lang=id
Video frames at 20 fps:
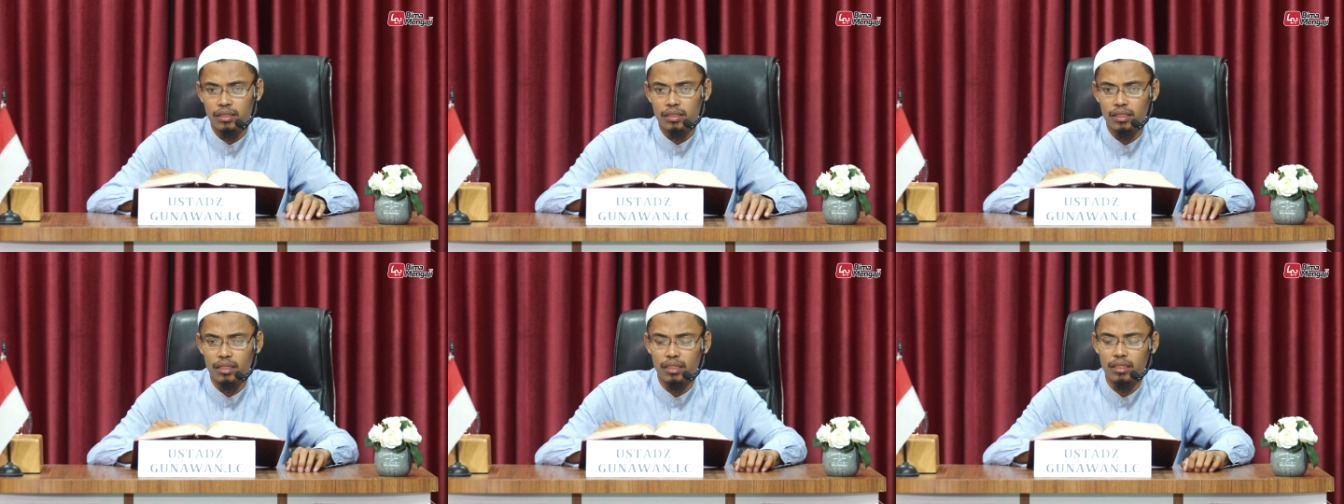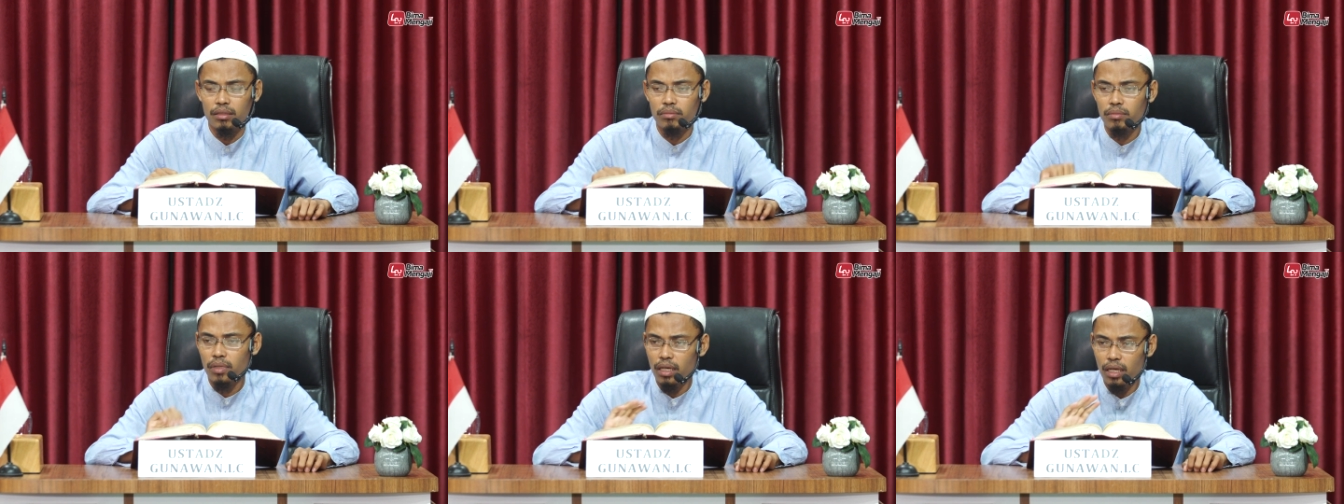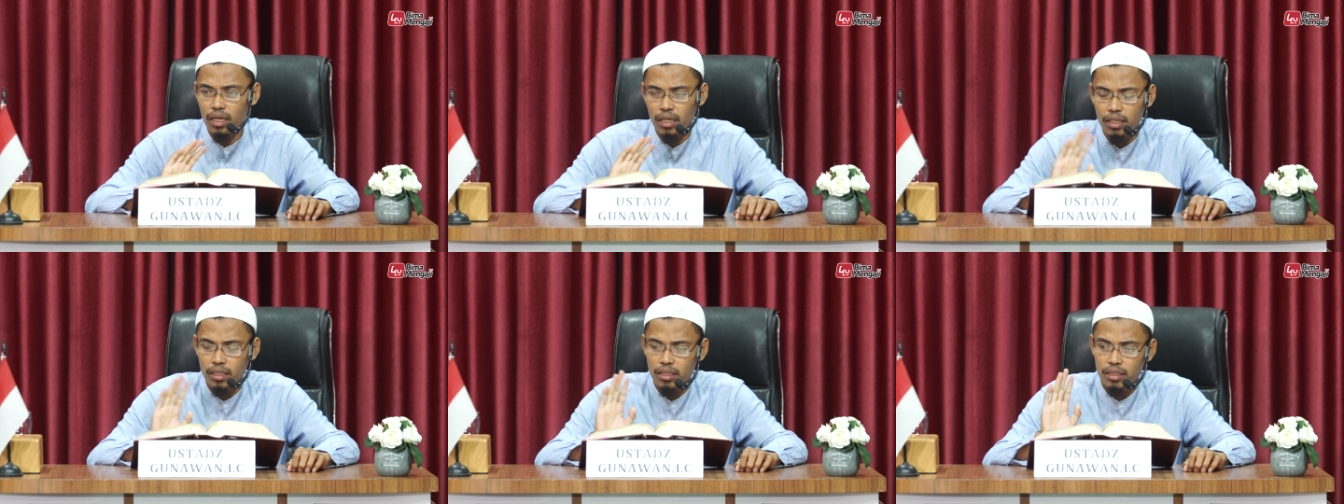ya
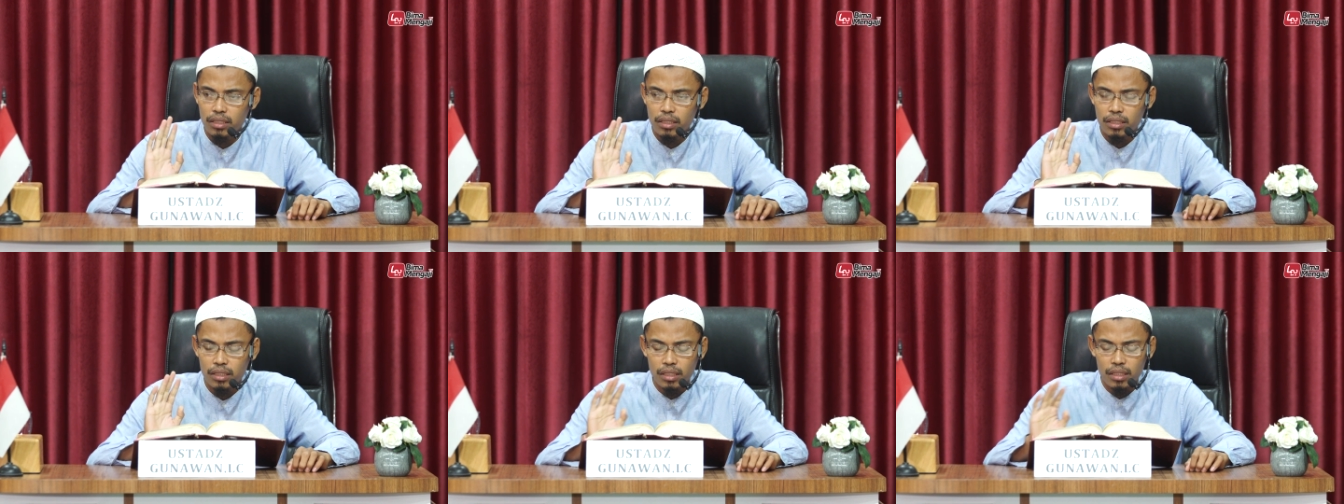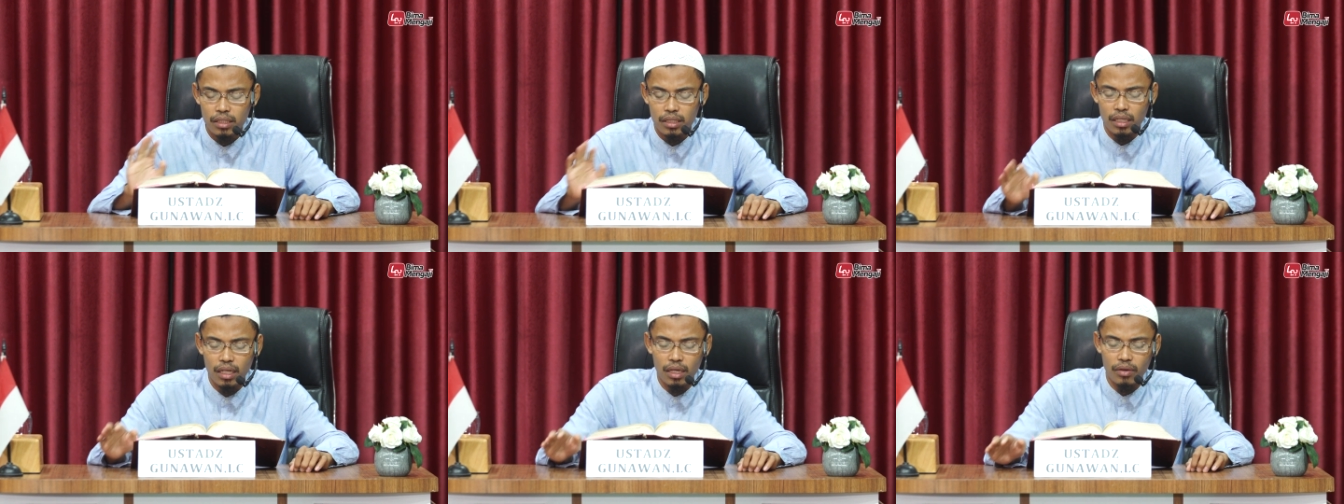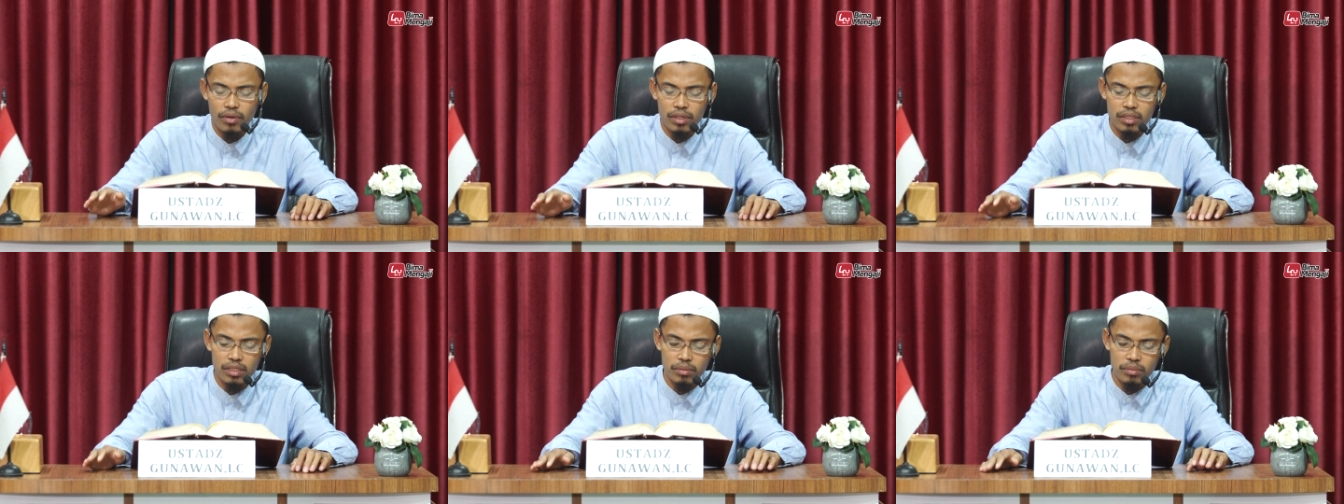maka tidak
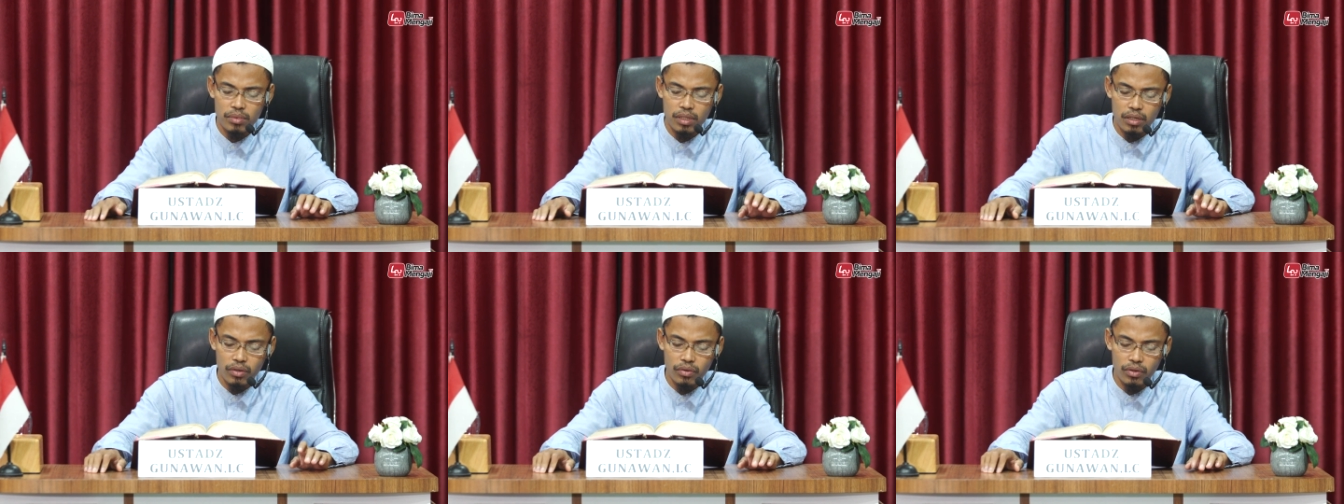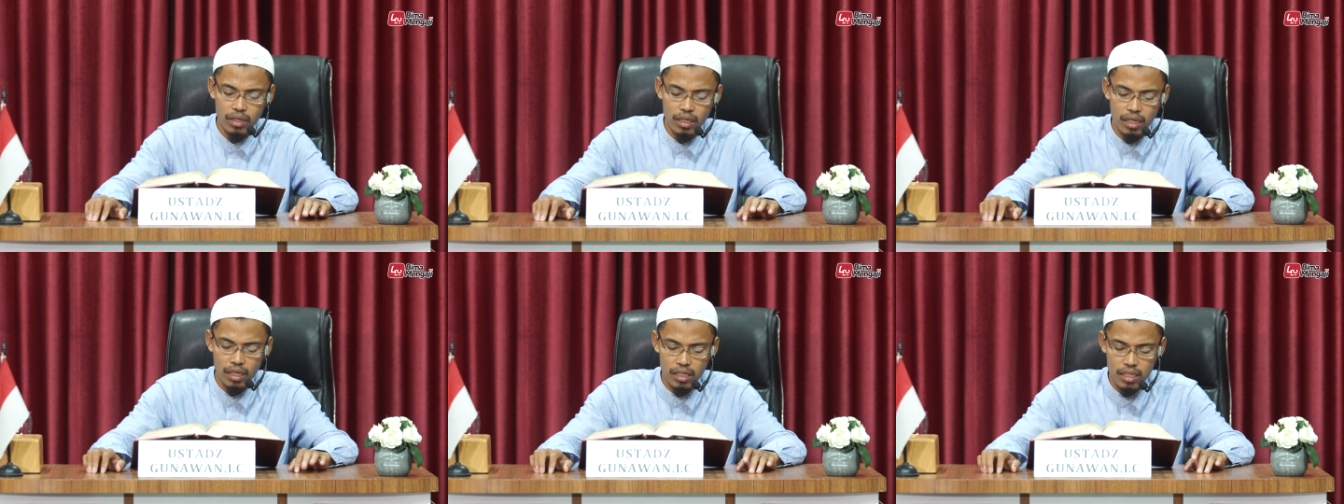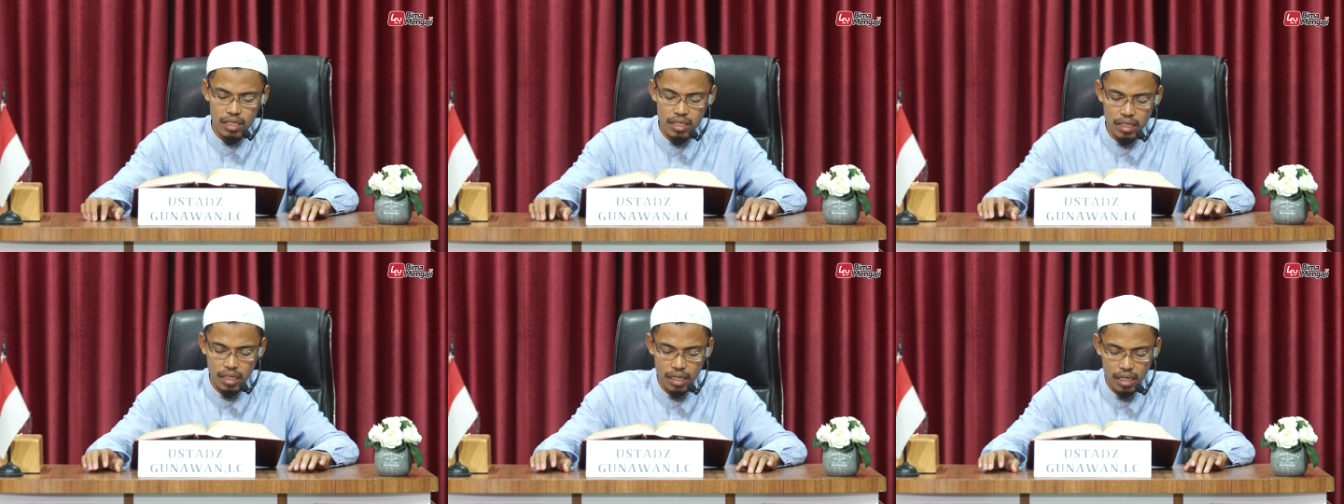wajib
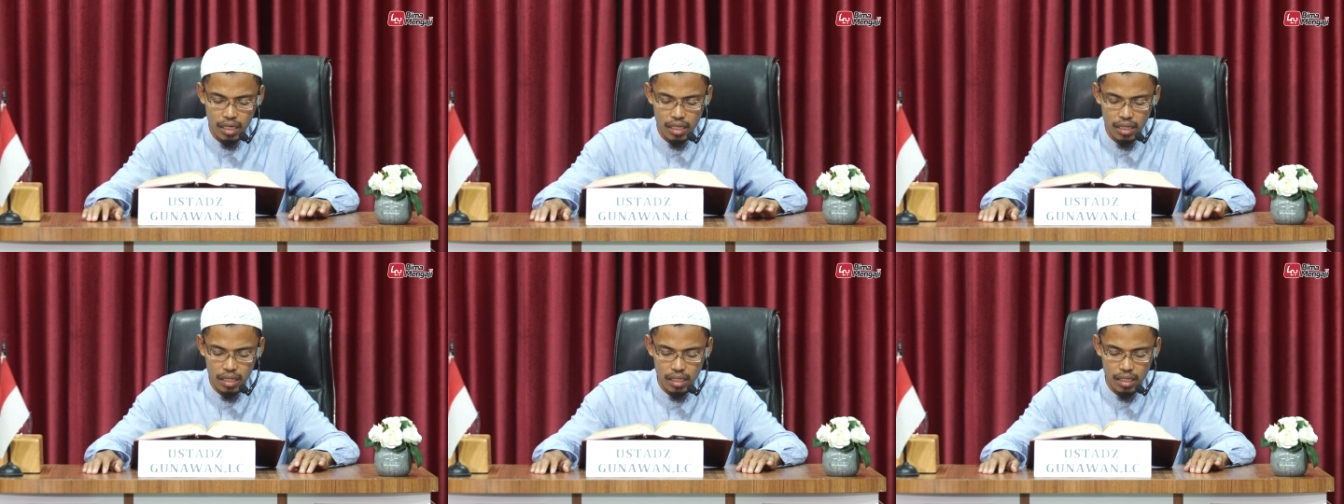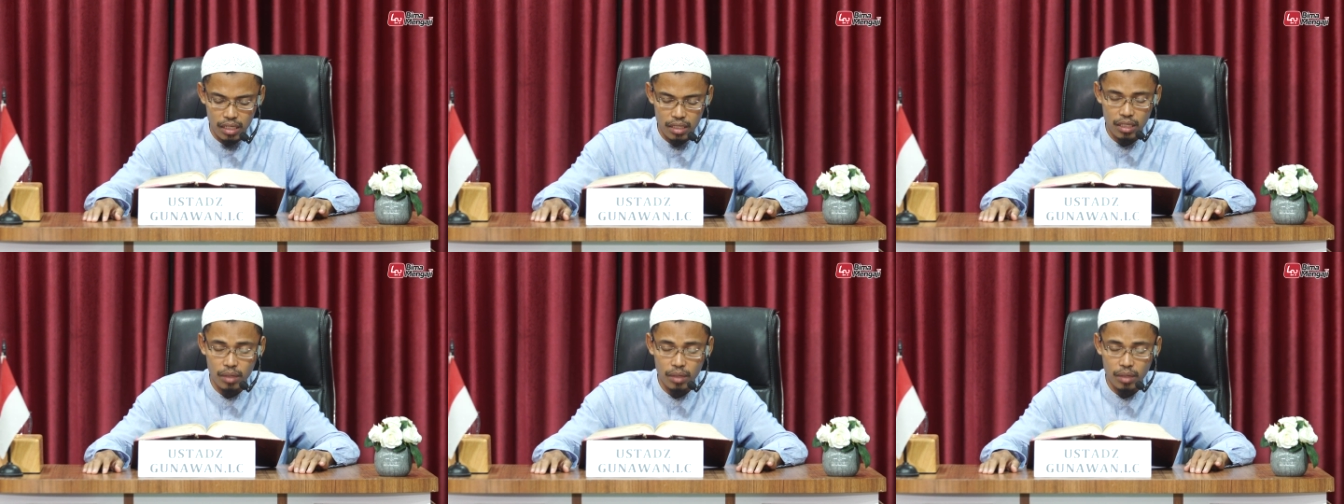dikeluarkan zakatnya.